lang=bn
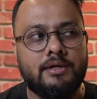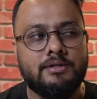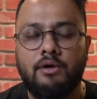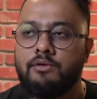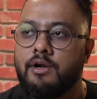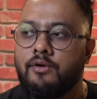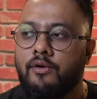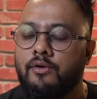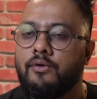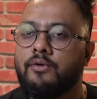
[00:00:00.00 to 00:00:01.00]
দ্যাট সাউন্ডেড
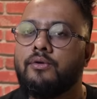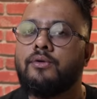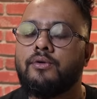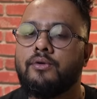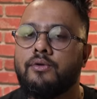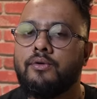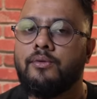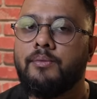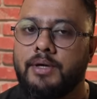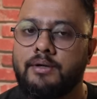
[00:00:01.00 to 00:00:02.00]
রং
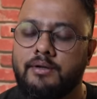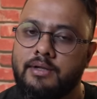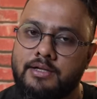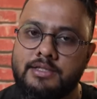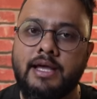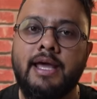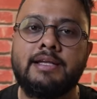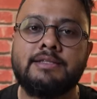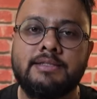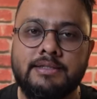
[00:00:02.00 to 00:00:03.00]
দ্যাটস দ্য কেস